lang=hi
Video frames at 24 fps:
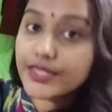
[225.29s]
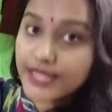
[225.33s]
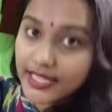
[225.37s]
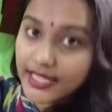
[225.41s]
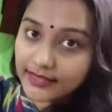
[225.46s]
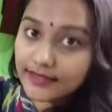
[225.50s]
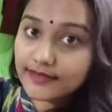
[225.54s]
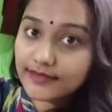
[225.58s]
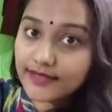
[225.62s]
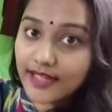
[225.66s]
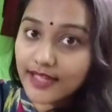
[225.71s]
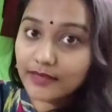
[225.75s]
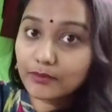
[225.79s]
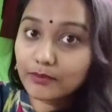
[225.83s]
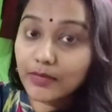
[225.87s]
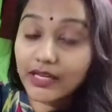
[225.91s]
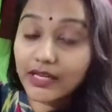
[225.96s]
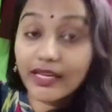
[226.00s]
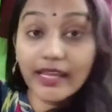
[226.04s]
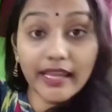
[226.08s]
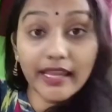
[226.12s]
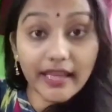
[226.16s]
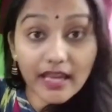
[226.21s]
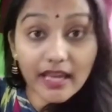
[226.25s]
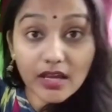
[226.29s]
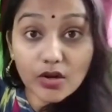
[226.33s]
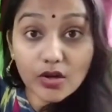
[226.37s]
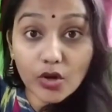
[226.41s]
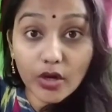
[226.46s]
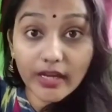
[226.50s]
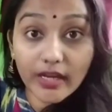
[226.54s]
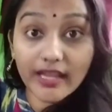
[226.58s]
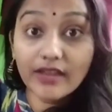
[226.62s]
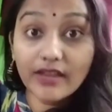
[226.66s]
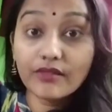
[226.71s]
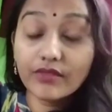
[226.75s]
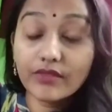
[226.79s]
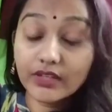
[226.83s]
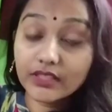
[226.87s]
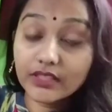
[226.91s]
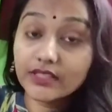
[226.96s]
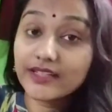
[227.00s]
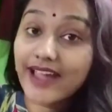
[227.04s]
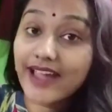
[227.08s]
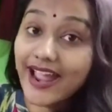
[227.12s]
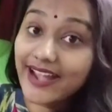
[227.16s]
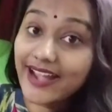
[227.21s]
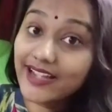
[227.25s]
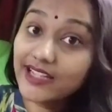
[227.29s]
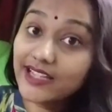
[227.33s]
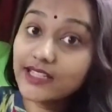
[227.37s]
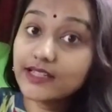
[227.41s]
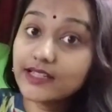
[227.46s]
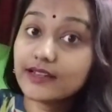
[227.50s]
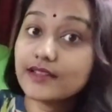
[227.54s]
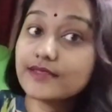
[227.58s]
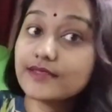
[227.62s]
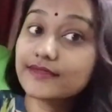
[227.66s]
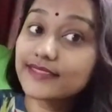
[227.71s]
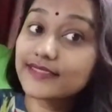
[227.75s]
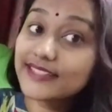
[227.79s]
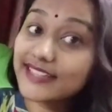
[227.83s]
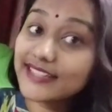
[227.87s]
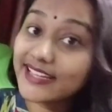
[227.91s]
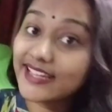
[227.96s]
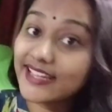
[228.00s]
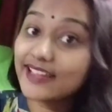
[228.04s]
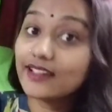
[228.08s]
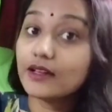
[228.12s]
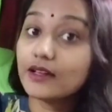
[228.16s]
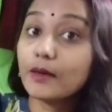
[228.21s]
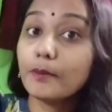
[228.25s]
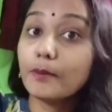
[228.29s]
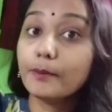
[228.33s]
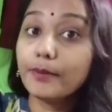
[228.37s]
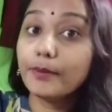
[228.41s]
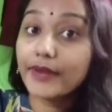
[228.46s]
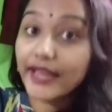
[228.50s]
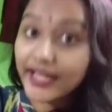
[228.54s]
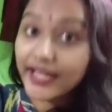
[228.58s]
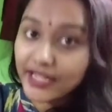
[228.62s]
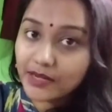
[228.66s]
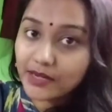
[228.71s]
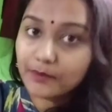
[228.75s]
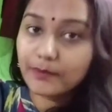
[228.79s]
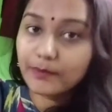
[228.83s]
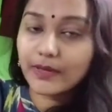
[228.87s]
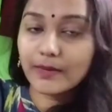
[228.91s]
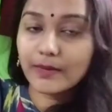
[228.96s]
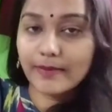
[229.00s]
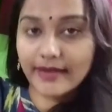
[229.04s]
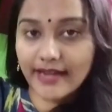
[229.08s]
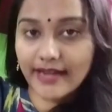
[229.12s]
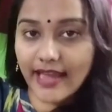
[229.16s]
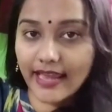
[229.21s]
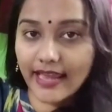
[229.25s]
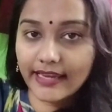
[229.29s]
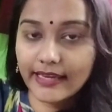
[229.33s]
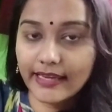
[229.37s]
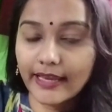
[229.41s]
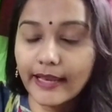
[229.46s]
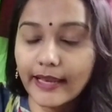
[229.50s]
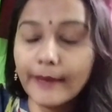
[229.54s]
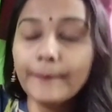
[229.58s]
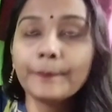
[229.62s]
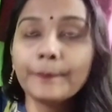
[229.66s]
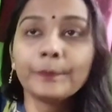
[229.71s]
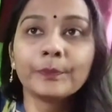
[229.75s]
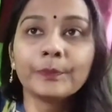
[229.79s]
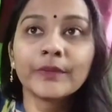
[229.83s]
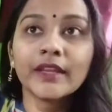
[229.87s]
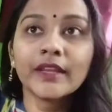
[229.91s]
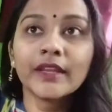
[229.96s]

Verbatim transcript: साथ ही साथ मैंने हेयर ऑयलिंग विद टाइट स्लिक ब्रेड भी बनाई है